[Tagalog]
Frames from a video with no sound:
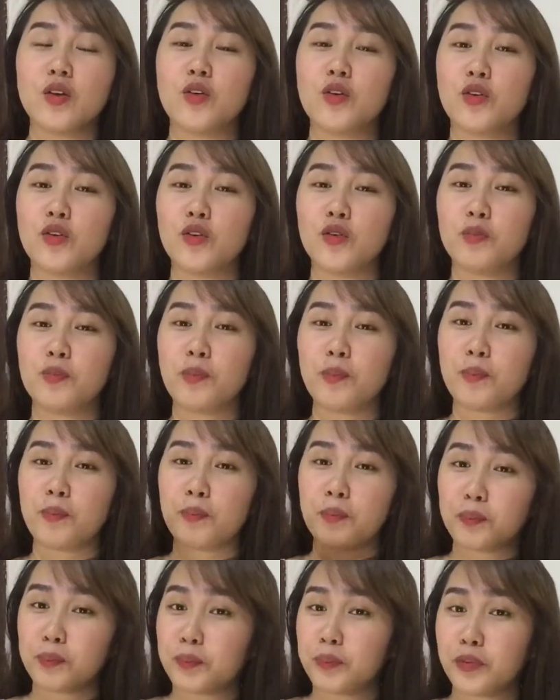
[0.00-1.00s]
kung
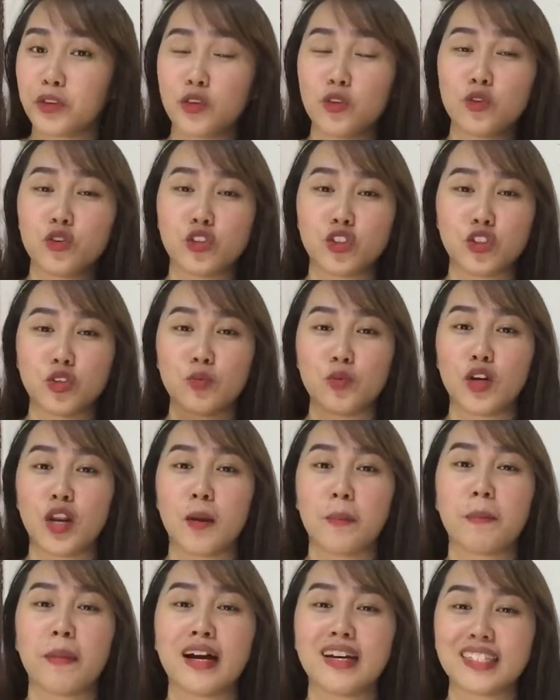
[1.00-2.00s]
kung gusto mo
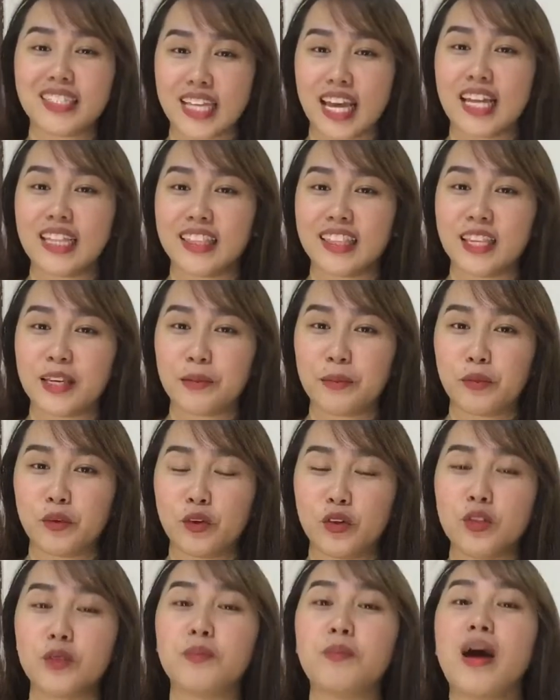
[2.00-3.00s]
ng pang sente
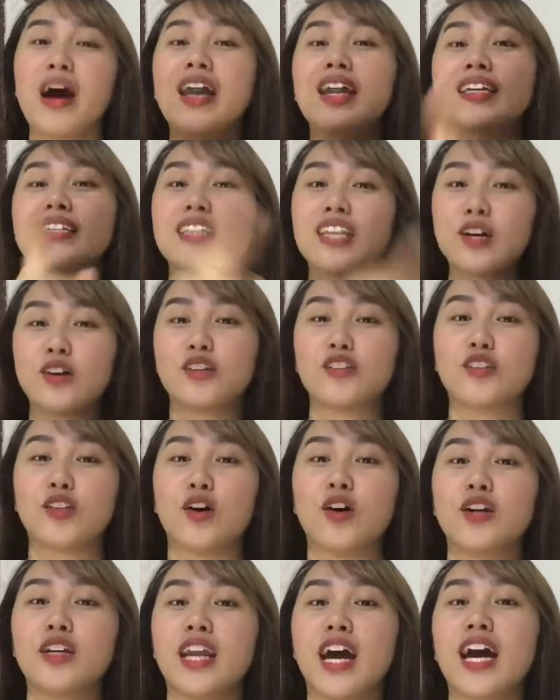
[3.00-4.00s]
mood, para sa'yo
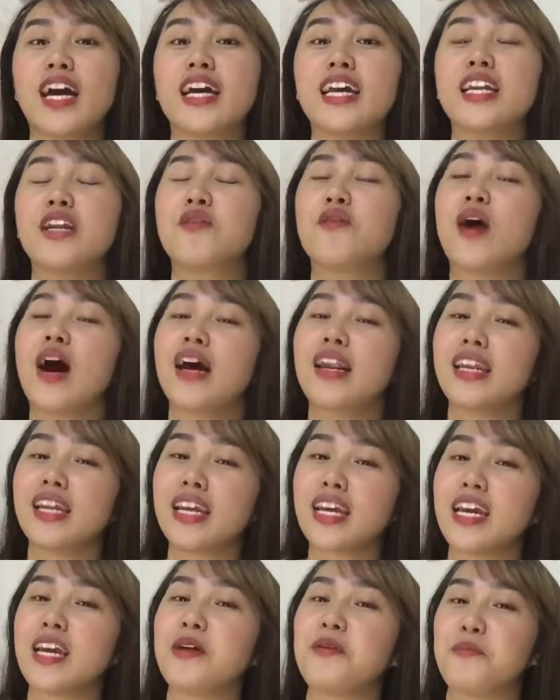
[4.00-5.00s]
to na ginawa ni
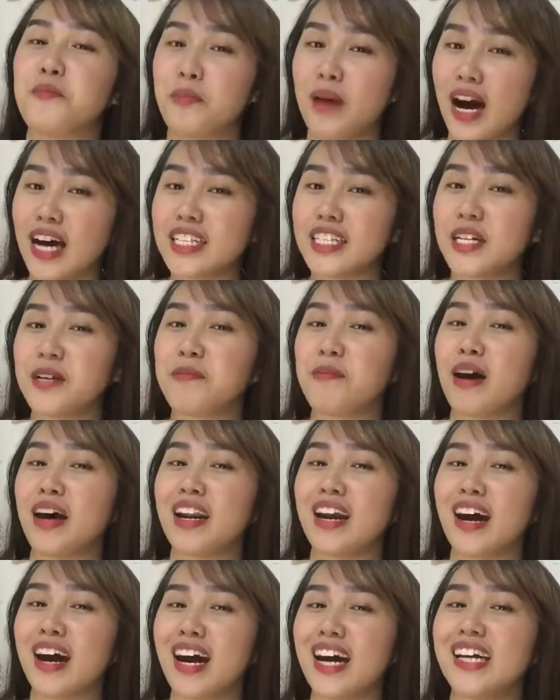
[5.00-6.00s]
King Badger
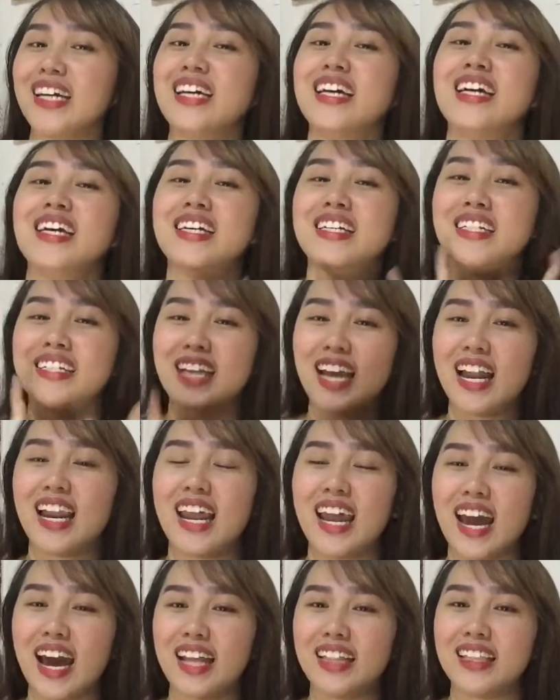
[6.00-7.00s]
para kay
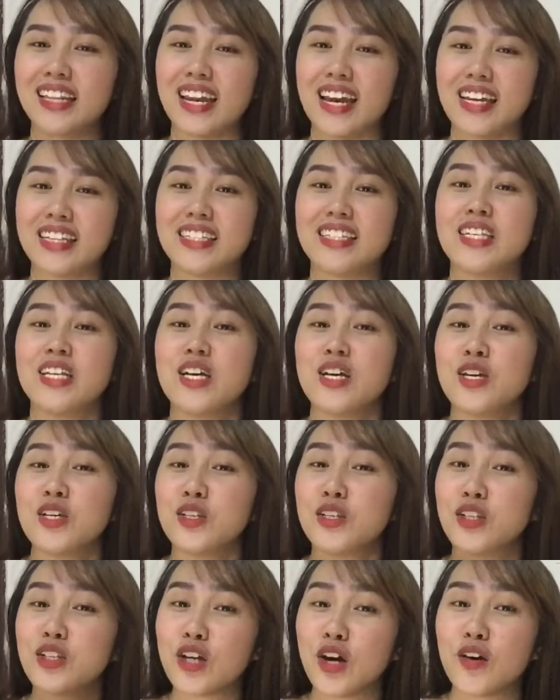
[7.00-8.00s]
Jelly Andes.
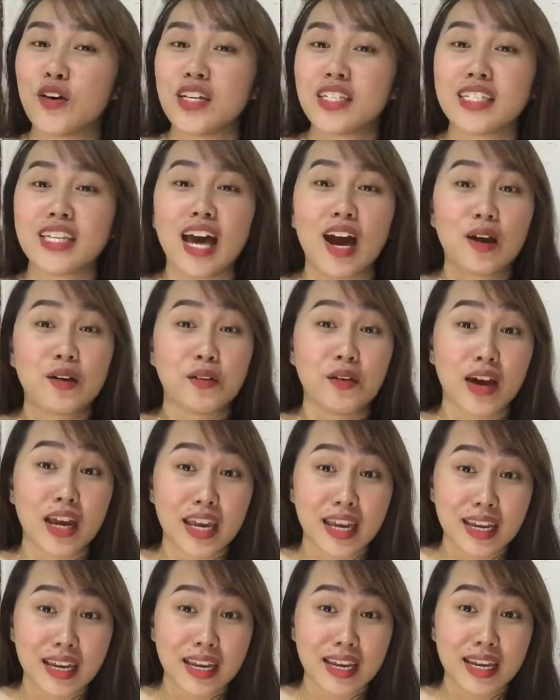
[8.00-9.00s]
So, isa ko
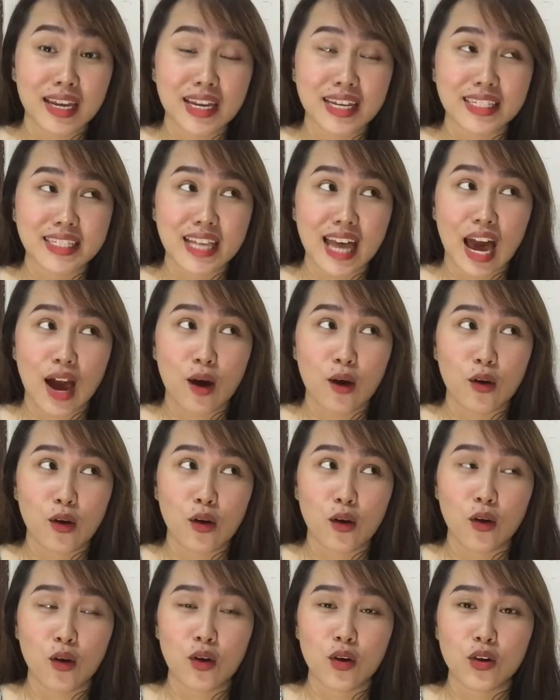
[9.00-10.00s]
kay, isa
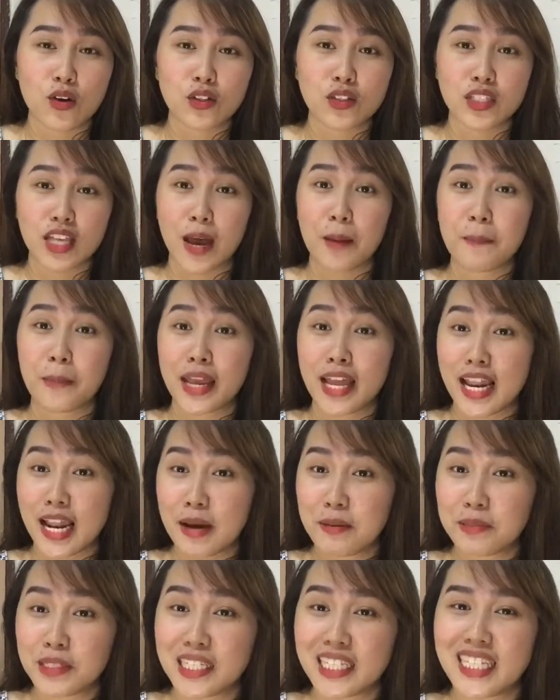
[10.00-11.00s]
ko sa
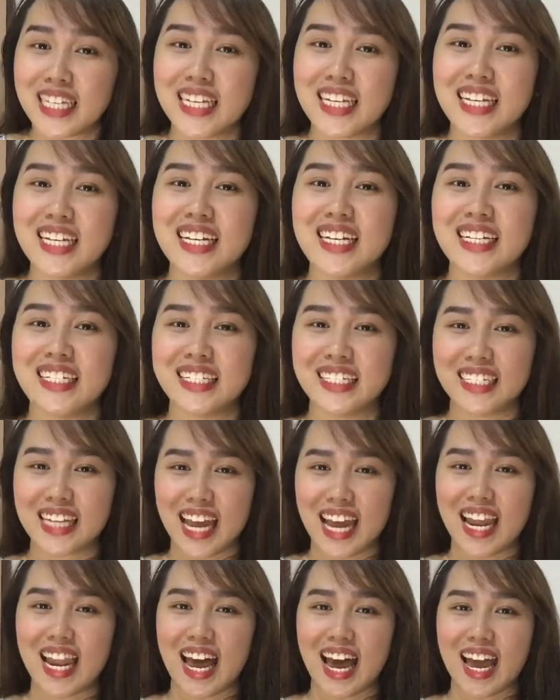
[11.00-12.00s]
loves ni
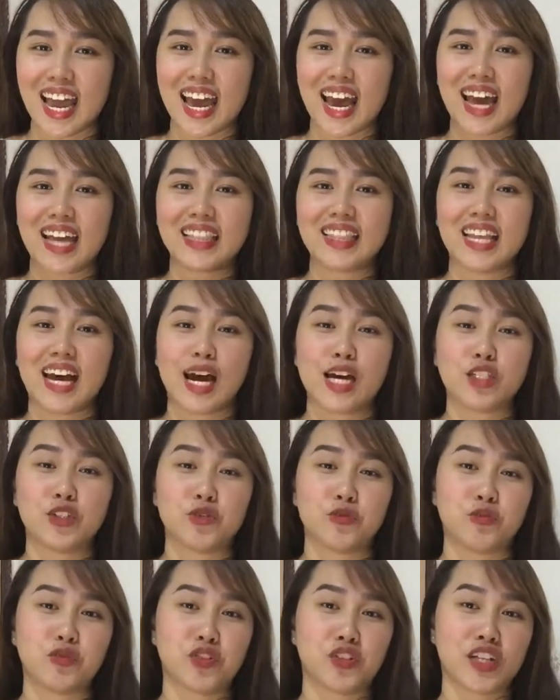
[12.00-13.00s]
Jelly at
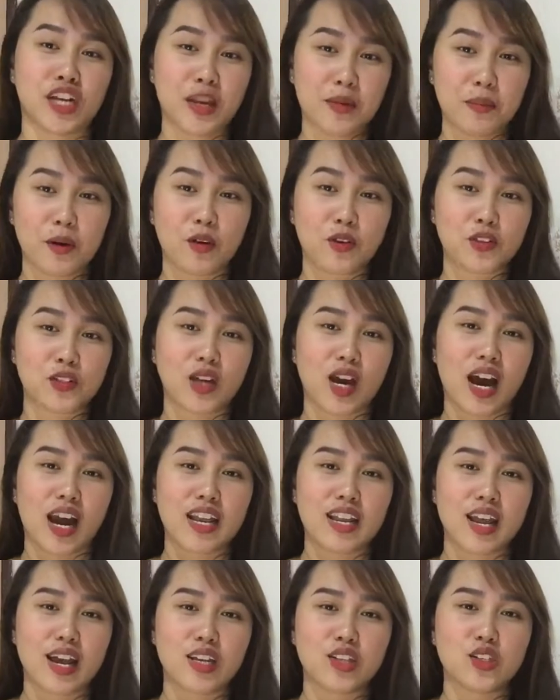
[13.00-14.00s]
nakasubscribe ako sa
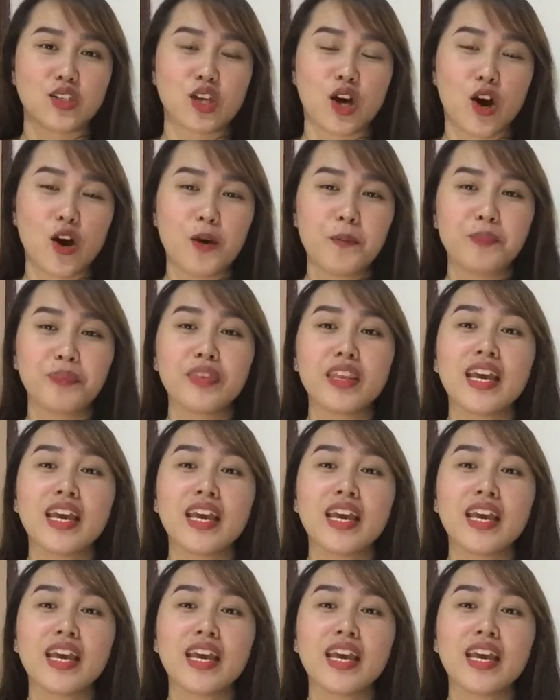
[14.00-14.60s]
kanya. So,